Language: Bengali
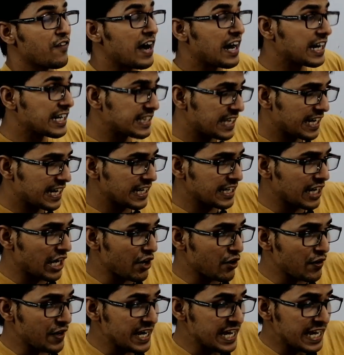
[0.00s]
ফাঁকা থাকার
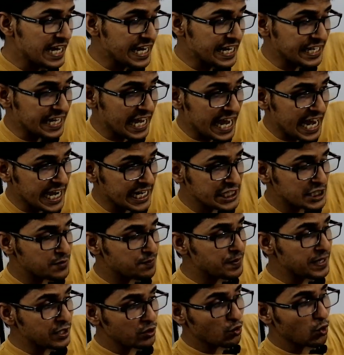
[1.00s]
কারণে এটা
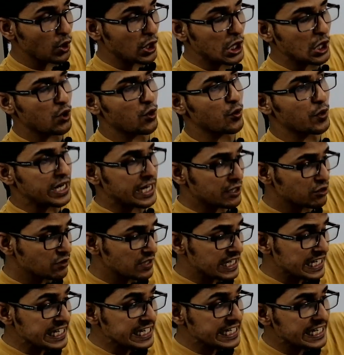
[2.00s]
এক্সপেন্ড করলেও এটা
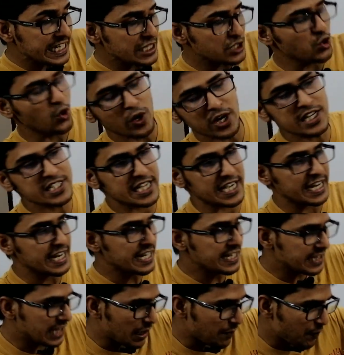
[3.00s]
যদি ইনক্রিজ হয়ে যায়
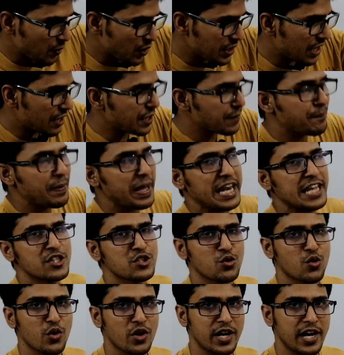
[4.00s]
তারপরে এটা
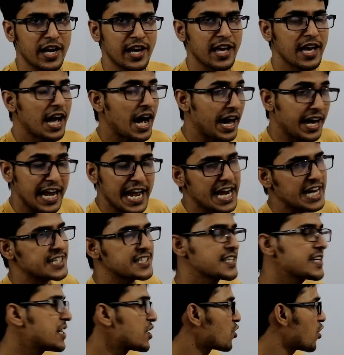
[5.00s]
ব্যালেন্স করে নেয় আর
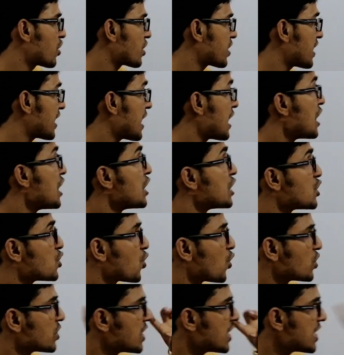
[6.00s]
অ্যাক্সিডেন্ট ঘটে না
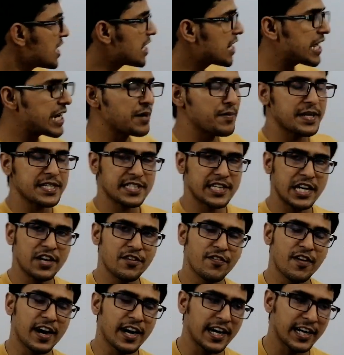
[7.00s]
যদি রেল লাইনে
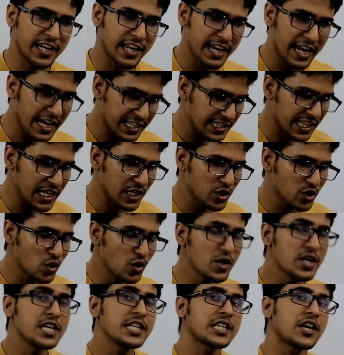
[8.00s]
মাঝখানে ফাঁকাটা না থাকতো
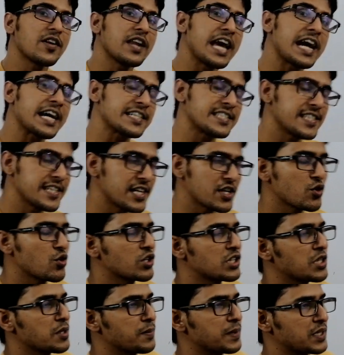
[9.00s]
তাহলে অ্যাক্সিডেন্ট
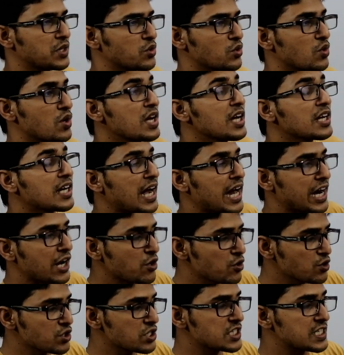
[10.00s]
ঘটতে পারতো
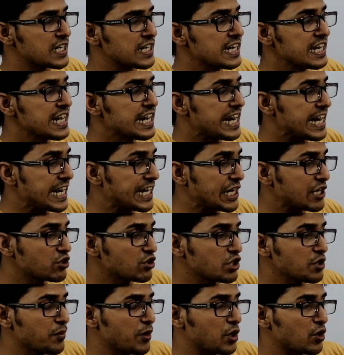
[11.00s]
কারণ হচ্ছে এটা
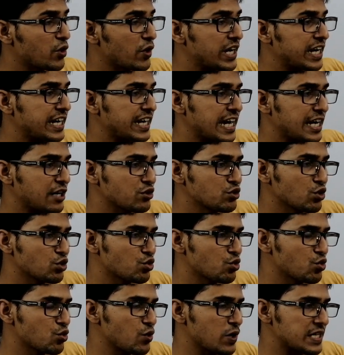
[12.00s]
যদি মনে করে এটা এখন
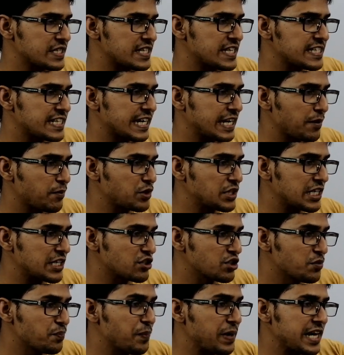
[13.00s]
যতটুকু আছে এই জায়গার মধ্যে
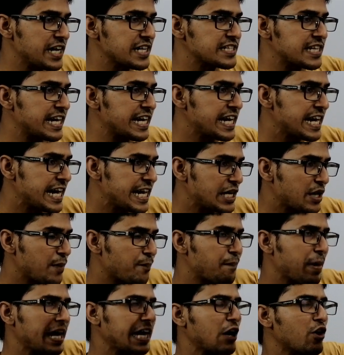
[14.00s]
এটা যদি বেড়ে যায় এটা
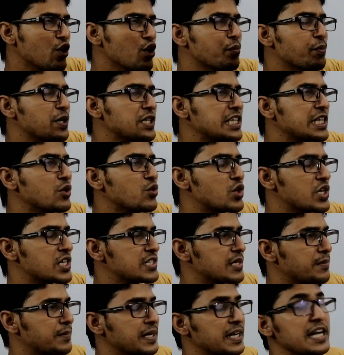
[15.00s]
বাঁকা হয়ে উপরের দিকে উঠে
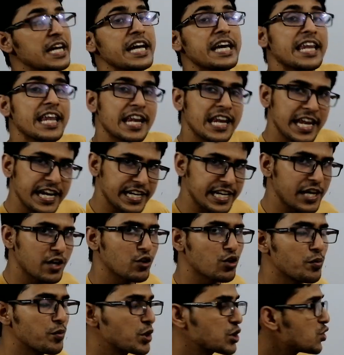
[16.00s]
যাবে রেল লাইনটা
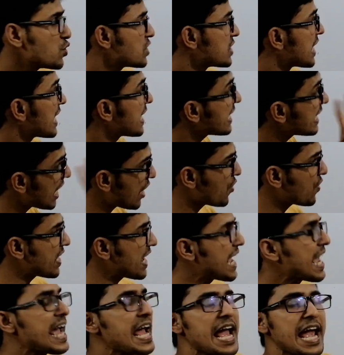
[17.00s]
এরকম হতো সেই কারণে
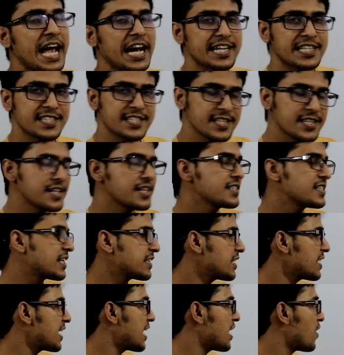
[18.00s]
অ্যাক্সিডেন্ট
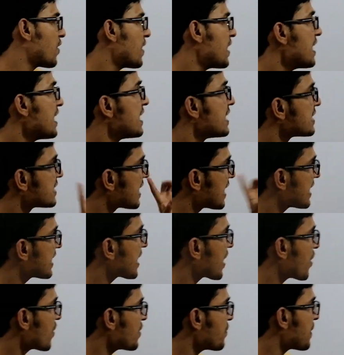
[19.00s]
যাতে না হয় সেই
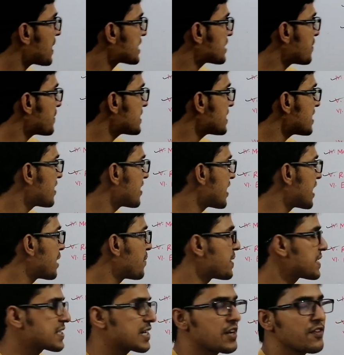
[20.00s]
কারণে মাঝে মাঝে রেল
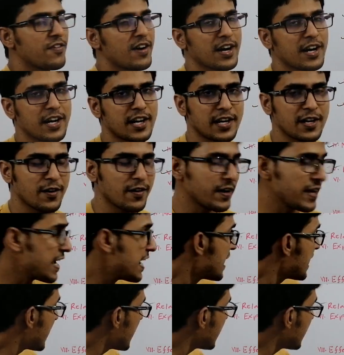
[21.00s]
লাইনের মাঝখানে ফাঁকা রাখা হয়